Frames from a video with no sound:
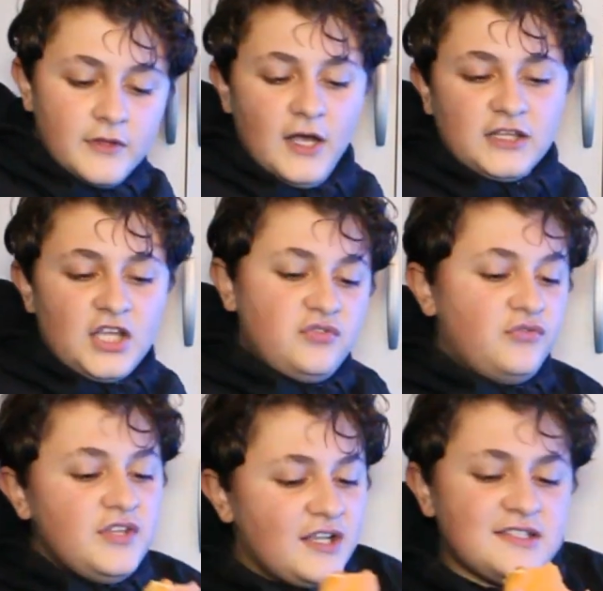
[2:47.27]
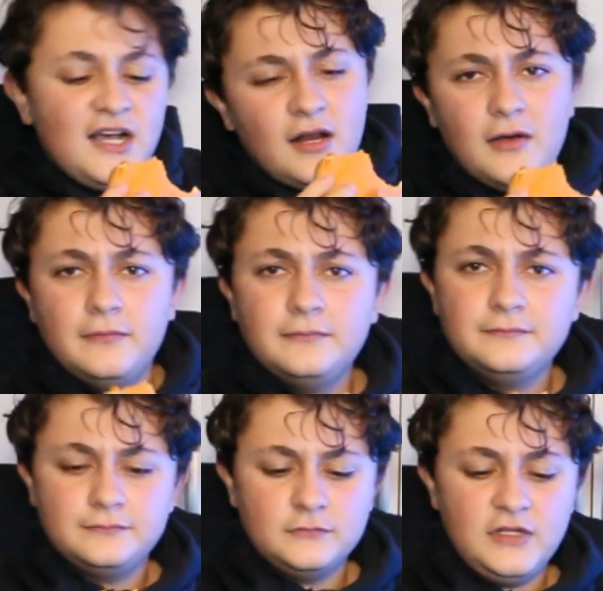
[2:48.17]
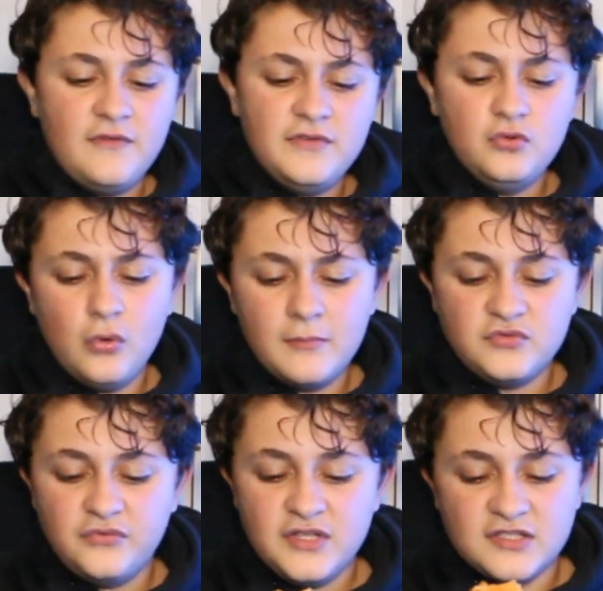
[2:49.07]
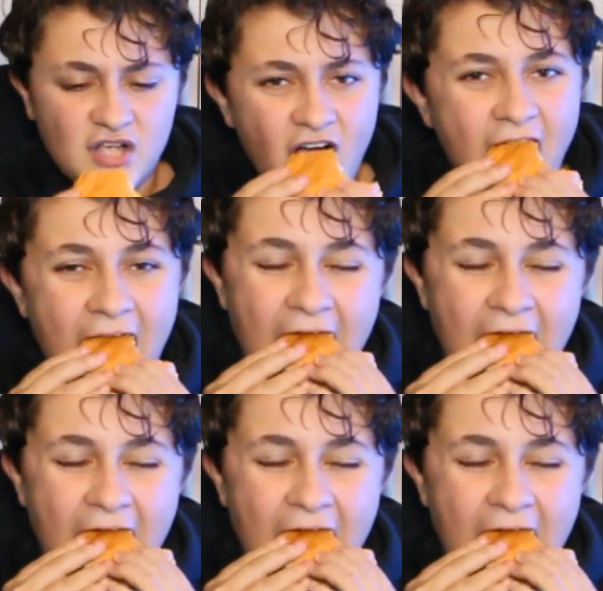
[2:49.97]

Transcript: Attends, je vais finir ça là. La vie d'Ouam, je vais finir ça.